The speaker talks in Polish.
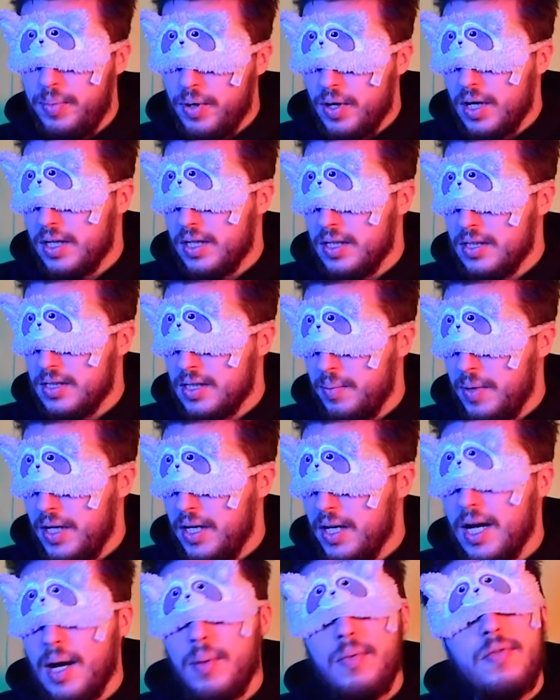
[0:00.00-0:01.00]
Biorę ten
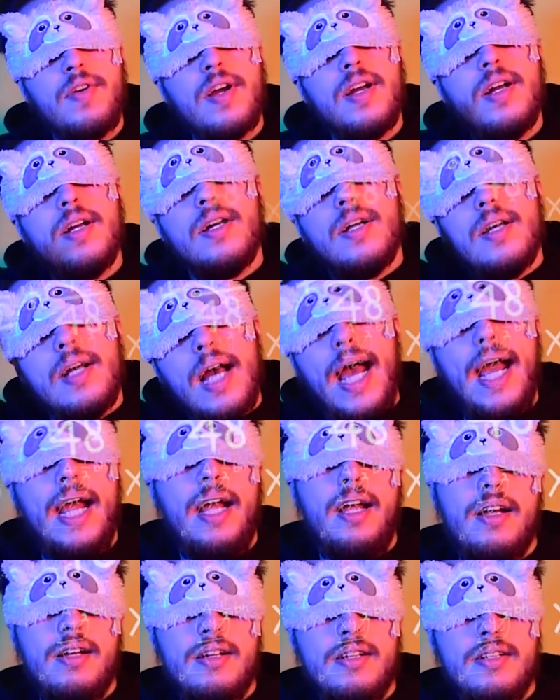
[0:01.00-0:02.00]
zamiennik, a mówię,
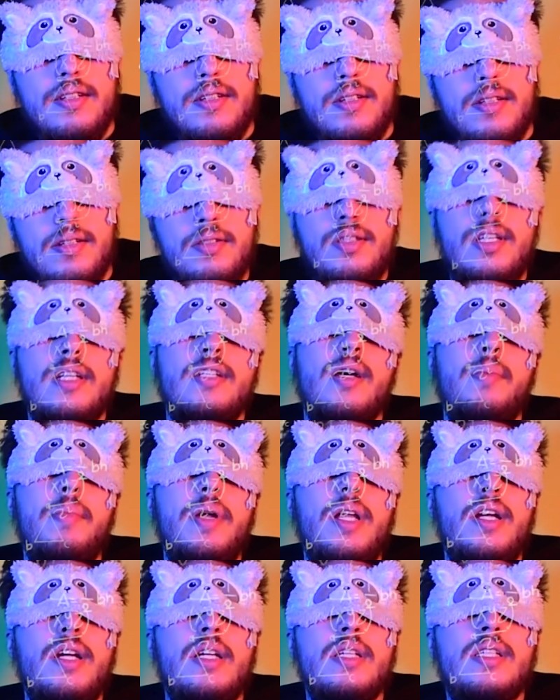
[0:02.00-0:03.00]
ej, no te
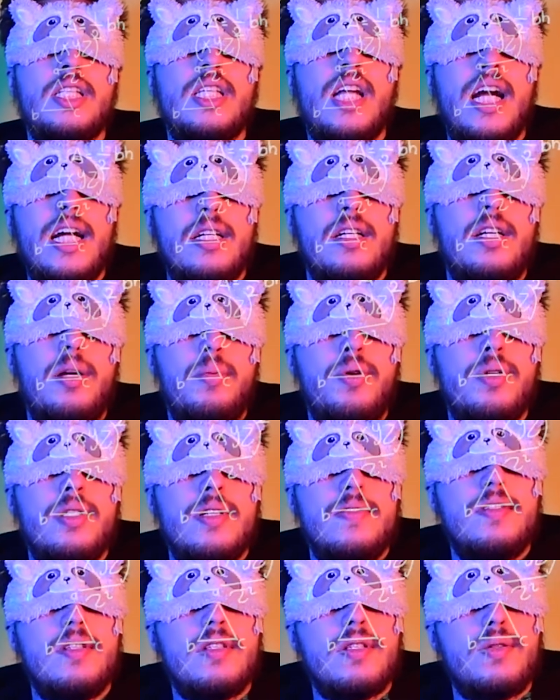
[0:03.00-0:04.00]
zamienniki strasznie były
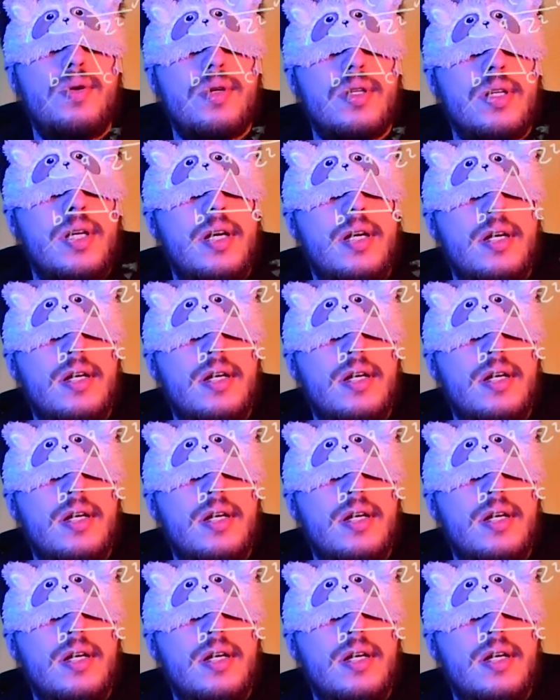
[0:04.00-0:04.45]
zawsze słodkie,